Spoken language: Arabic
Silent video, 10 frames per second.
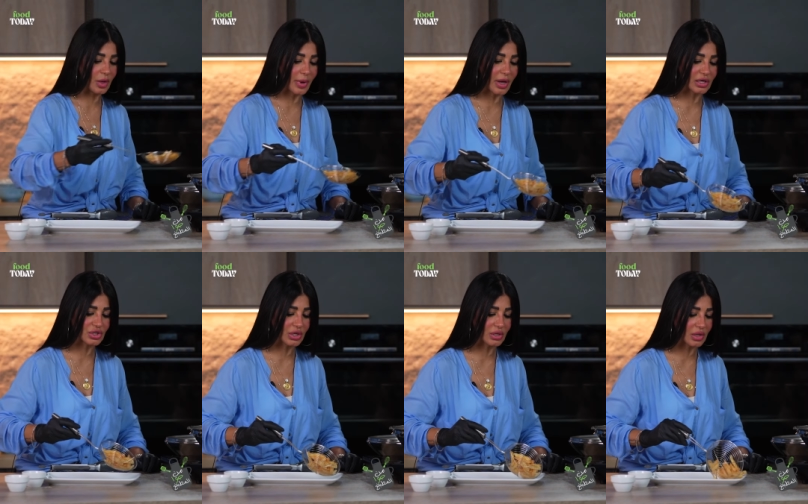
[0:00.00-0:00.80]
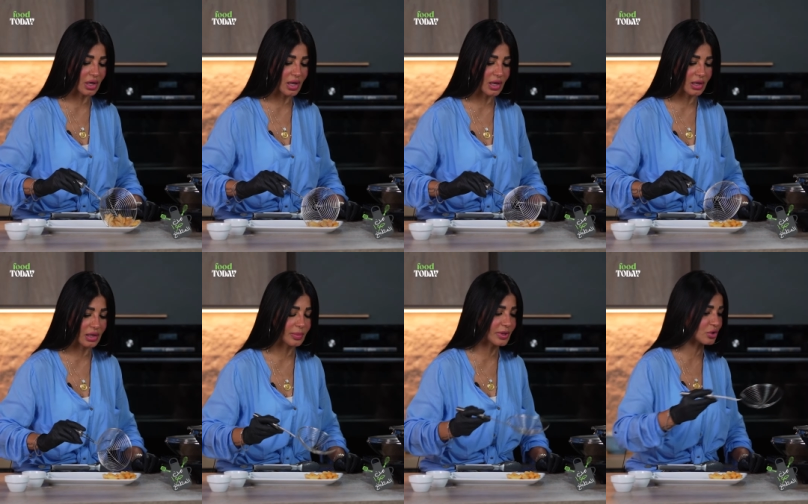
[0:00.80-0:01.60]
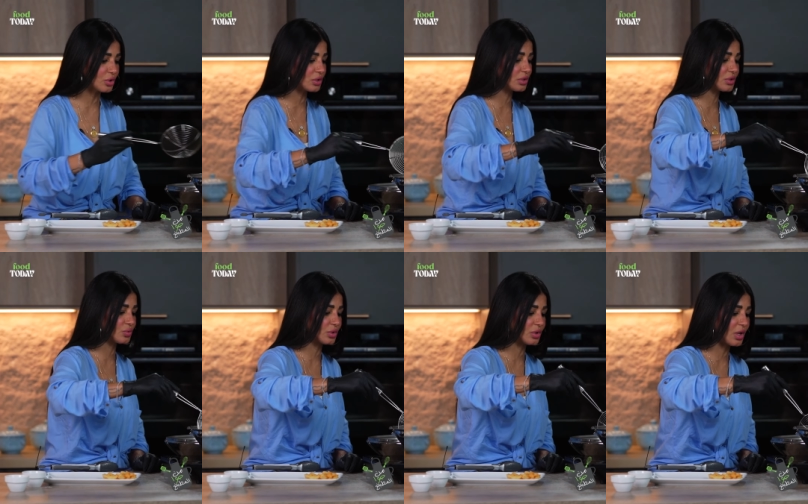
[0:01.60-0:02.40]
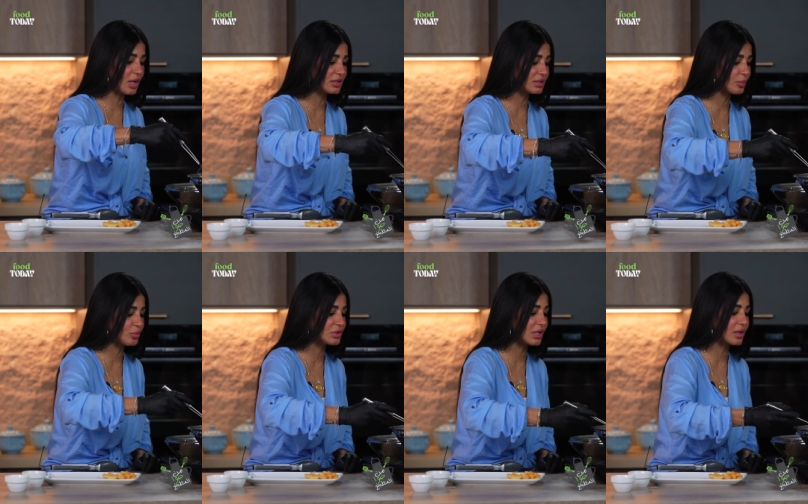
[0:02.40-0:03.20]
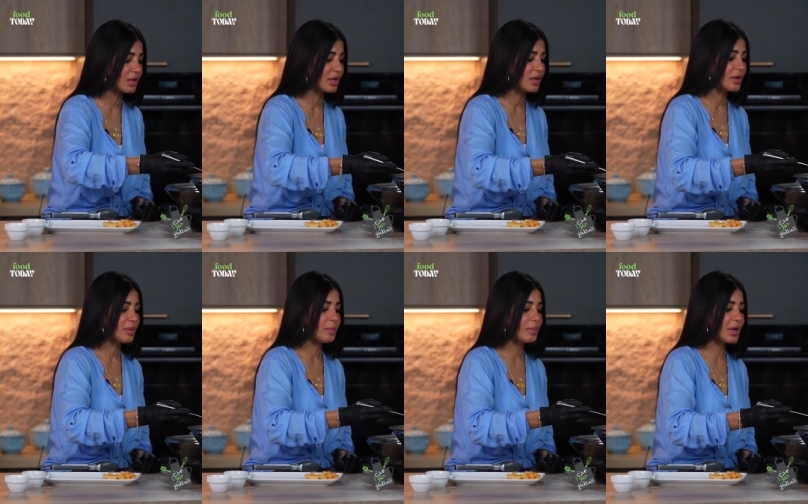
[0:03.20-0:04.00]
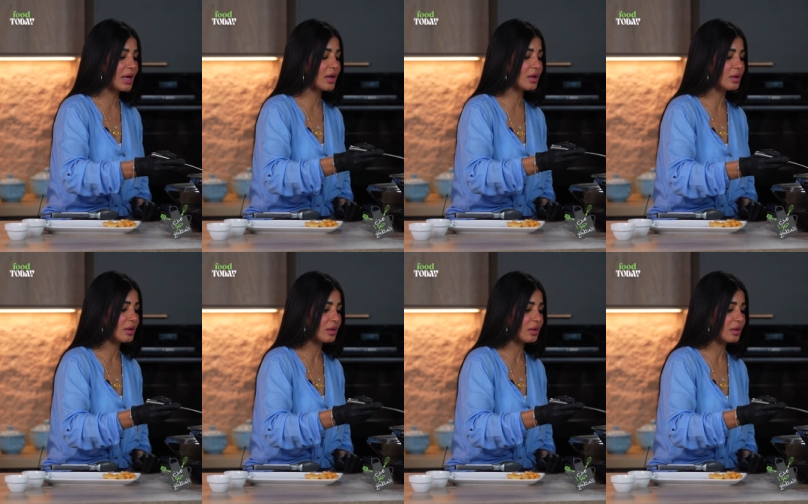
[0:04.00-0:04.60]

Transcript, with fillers: طبق عشان نطلع البطاطس ونطلع السمبوسك مع